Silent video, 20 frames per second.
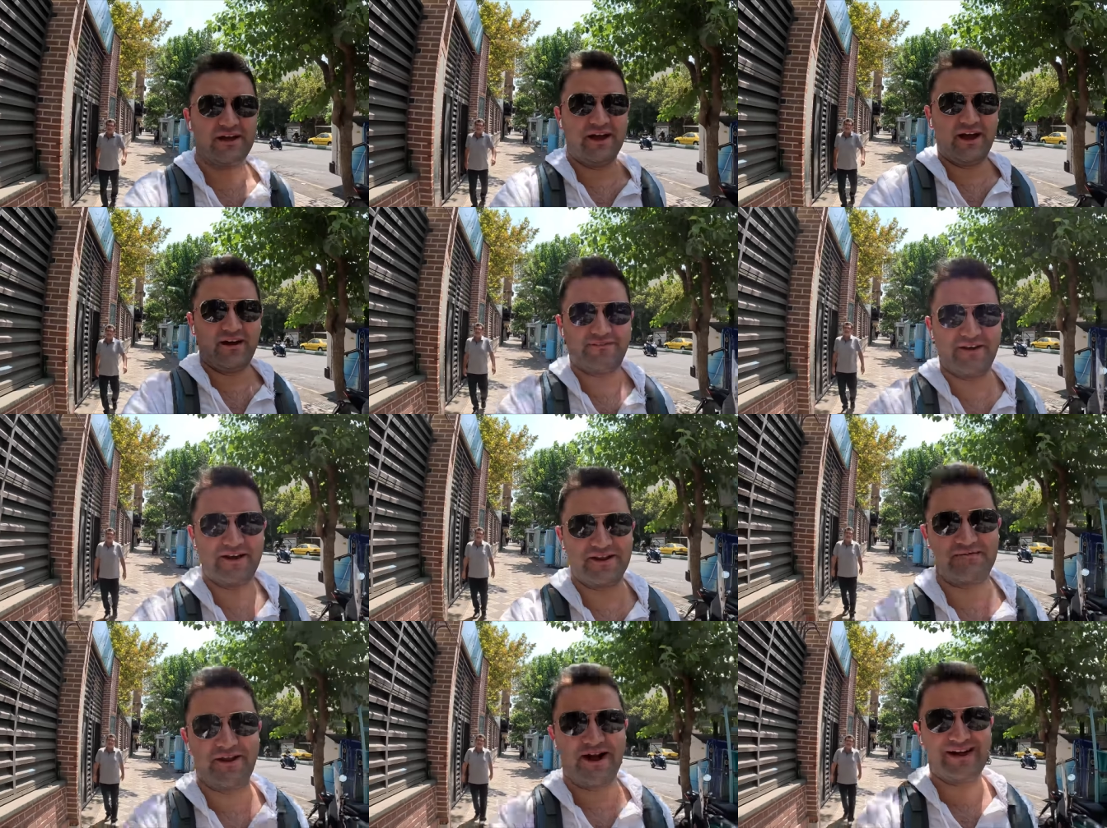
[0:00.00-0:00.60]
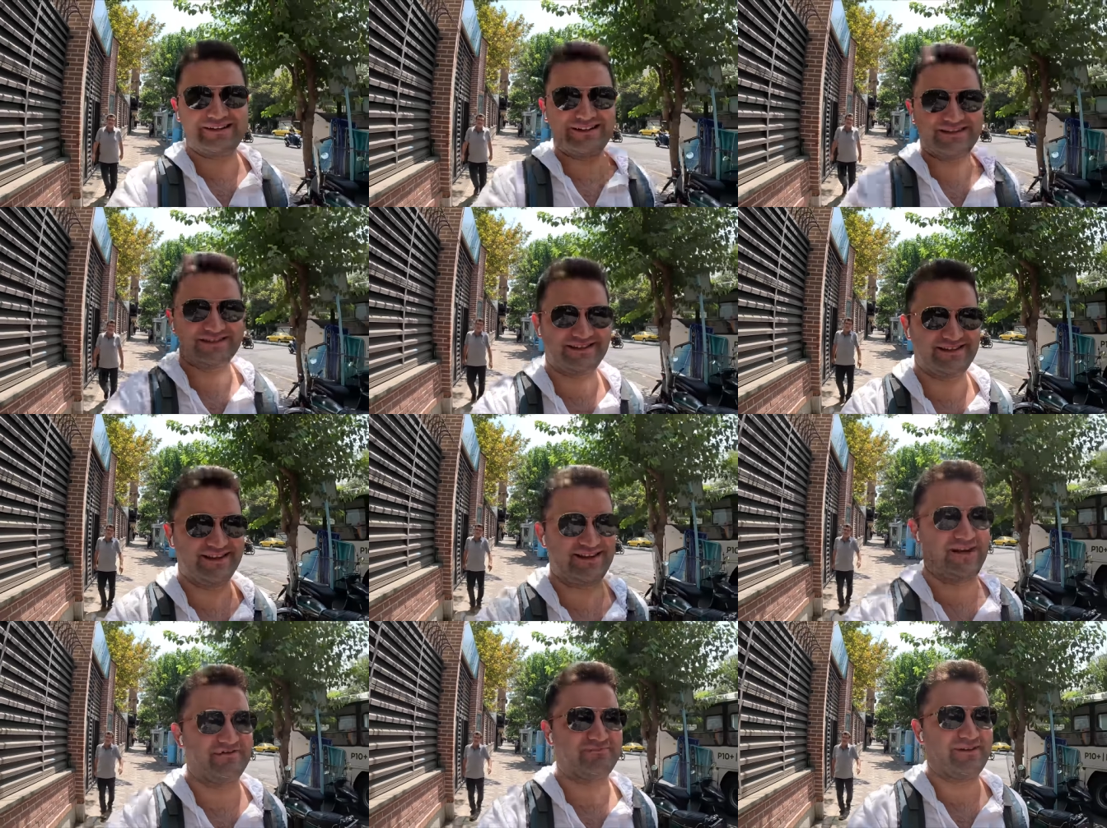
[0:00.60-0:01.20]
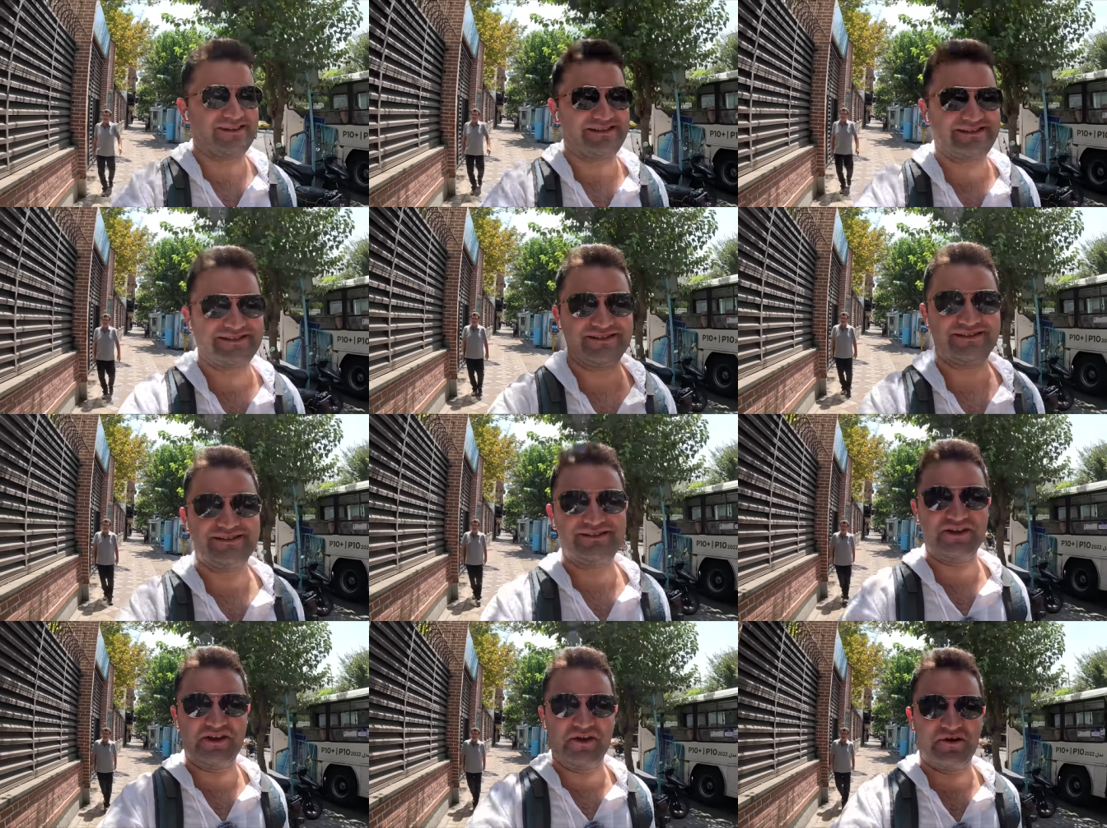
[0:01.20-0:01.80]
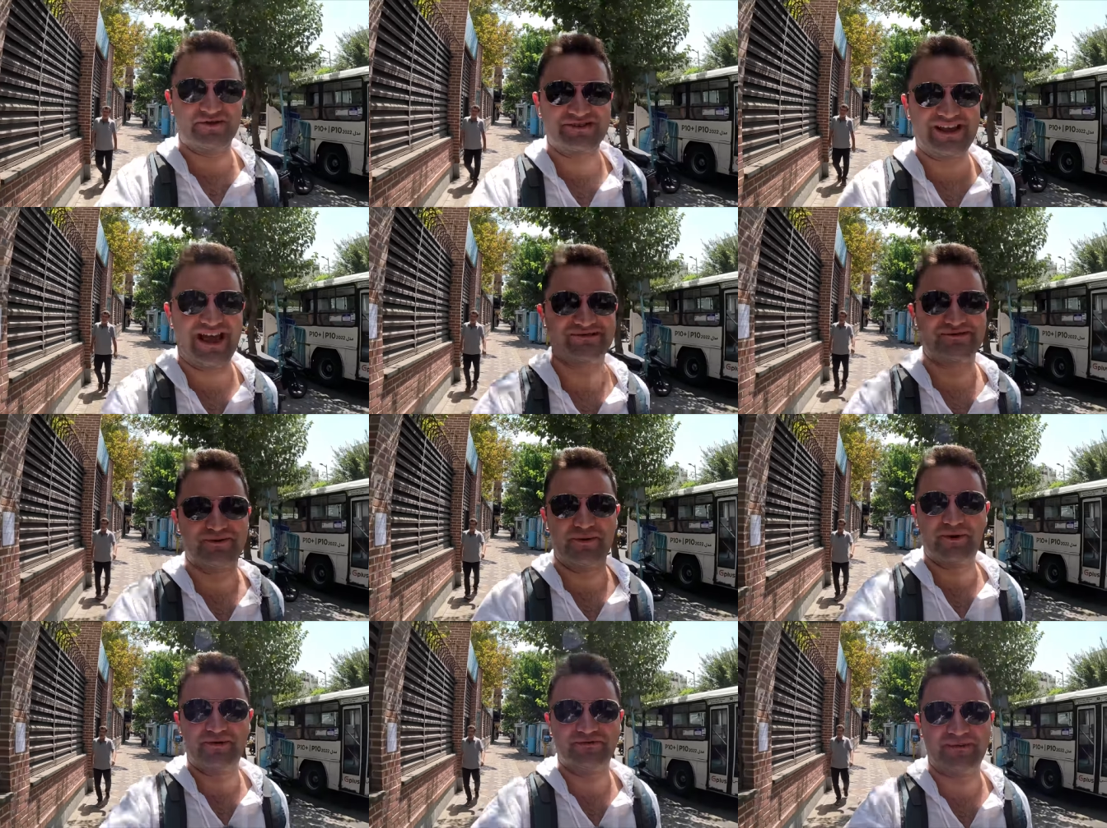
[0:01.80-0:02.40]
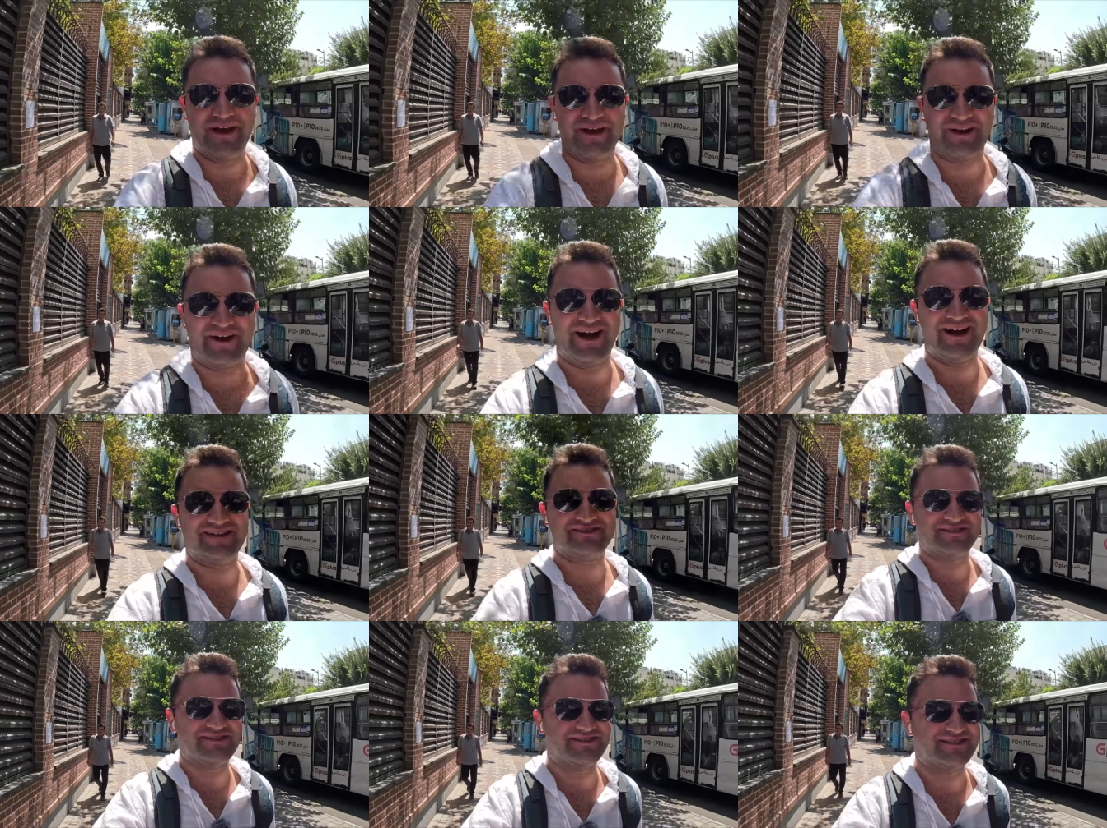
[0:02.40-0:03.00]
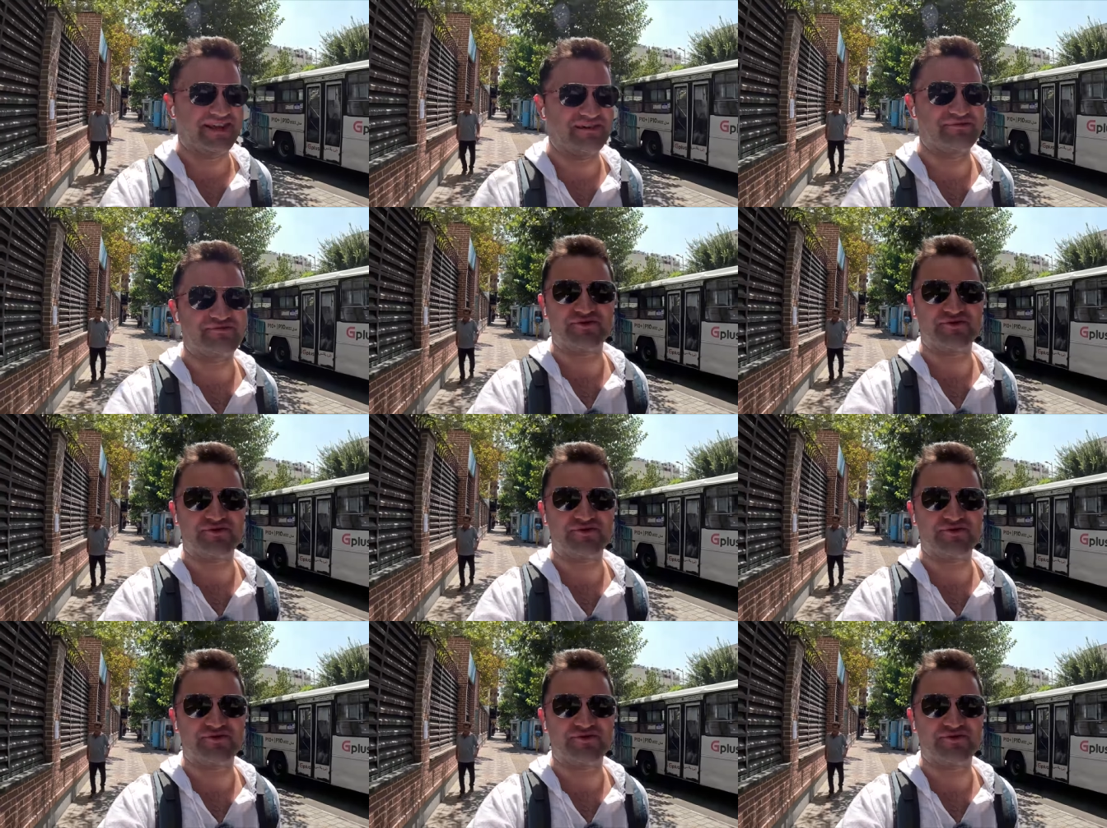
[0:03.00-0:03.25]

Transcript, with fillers: Efendim herkese selamlar. Yine özel bir bölümle karşınızdayım.